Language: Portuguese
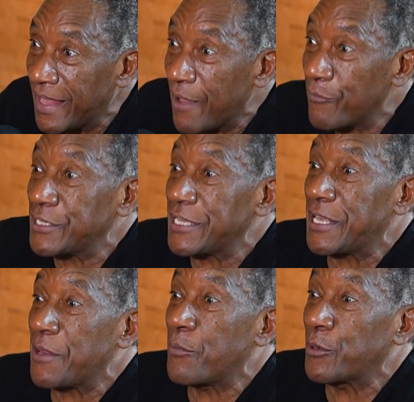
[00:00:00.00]
é você
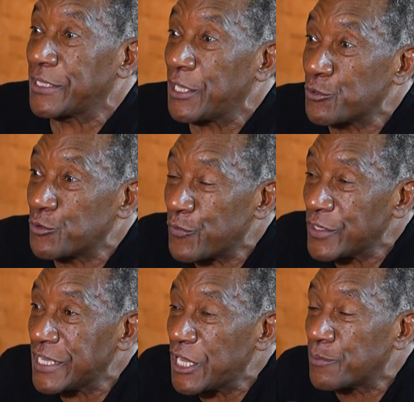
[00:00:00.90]
ser importante o
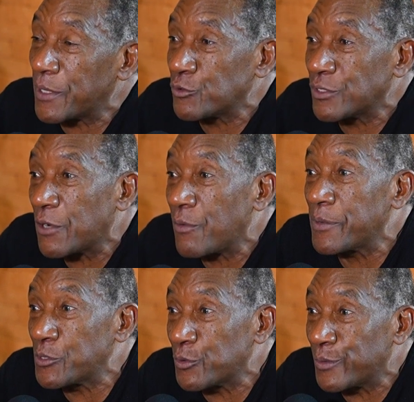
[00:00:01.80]
suficiente para ajudar uma
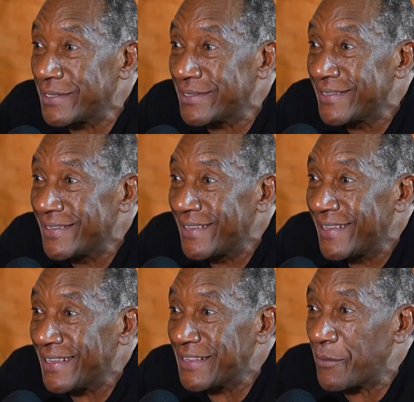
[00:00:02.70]
pessoa.
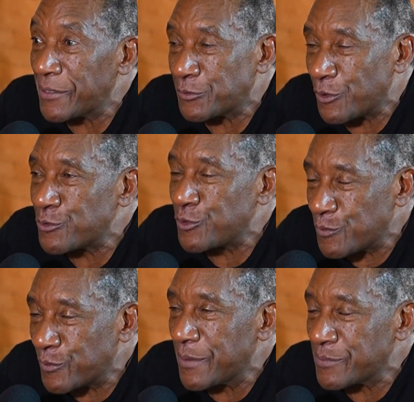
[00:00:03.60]
Então, acho que todos
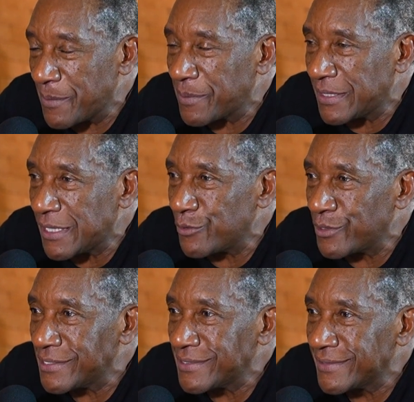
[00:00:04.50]
nós podemos ser
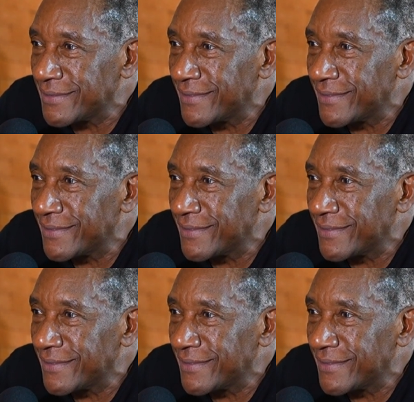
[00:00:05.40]
empreendedores.